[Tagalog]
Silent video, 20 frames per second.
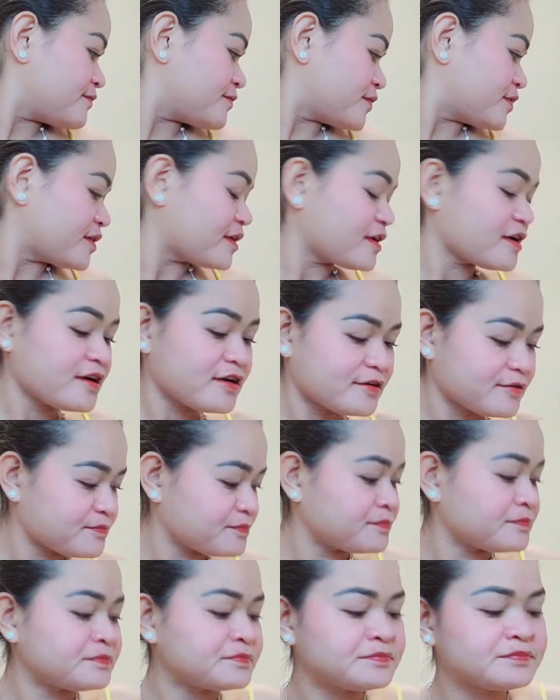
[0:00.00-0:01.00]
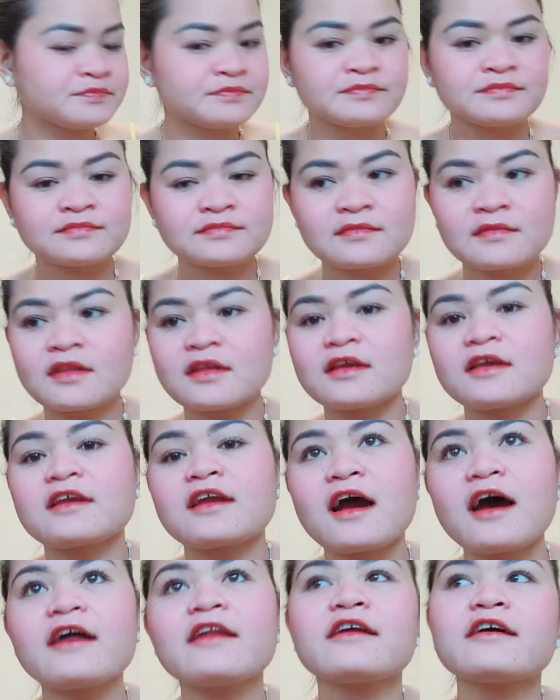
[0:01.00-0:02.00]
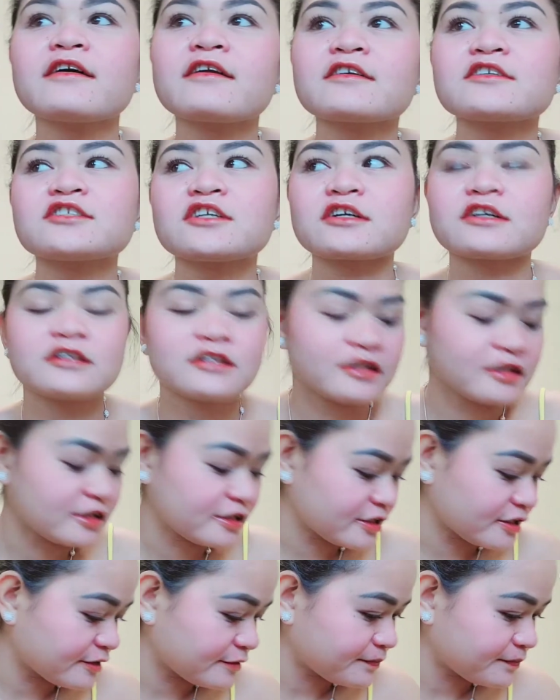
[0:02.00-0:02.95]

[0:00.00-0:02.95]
Ano, ingana ra siya kadali.